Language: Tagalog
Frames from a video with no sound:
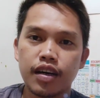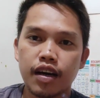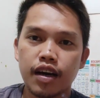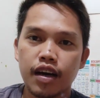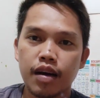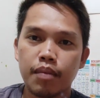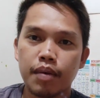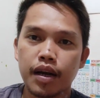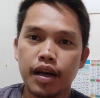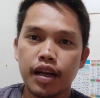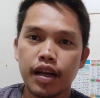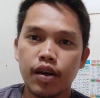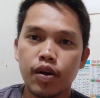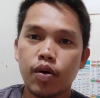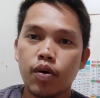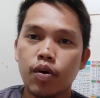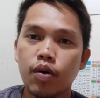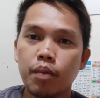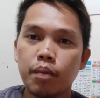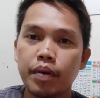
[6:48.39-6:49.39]
uh, bale,
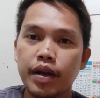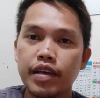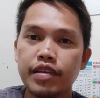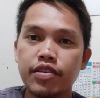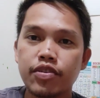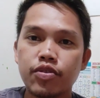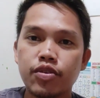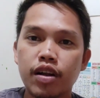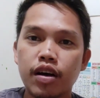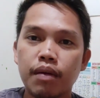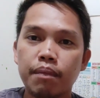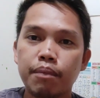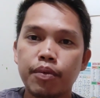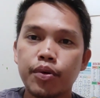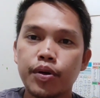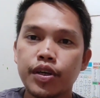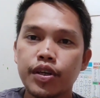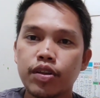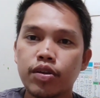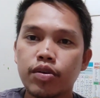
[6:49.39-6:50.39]
long press nyo lang
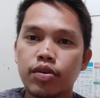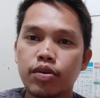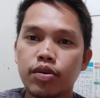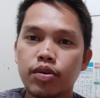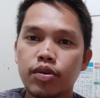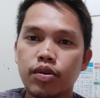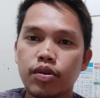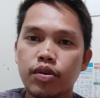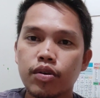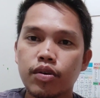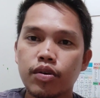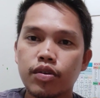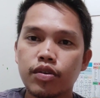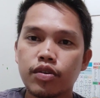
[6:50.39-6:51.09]
po itong